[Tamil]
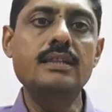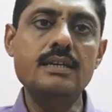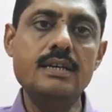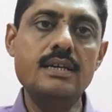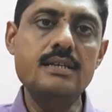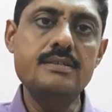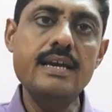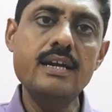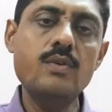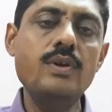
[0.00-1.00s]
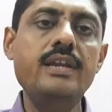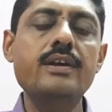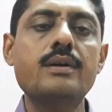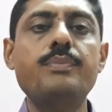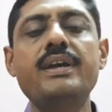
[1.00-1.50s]
இந்த
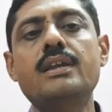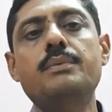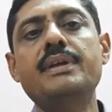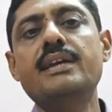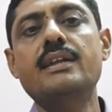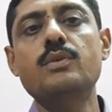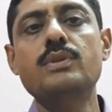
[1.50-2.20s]
சேக்ரோயிலியாக் பெயின் அப்படிங்கிறது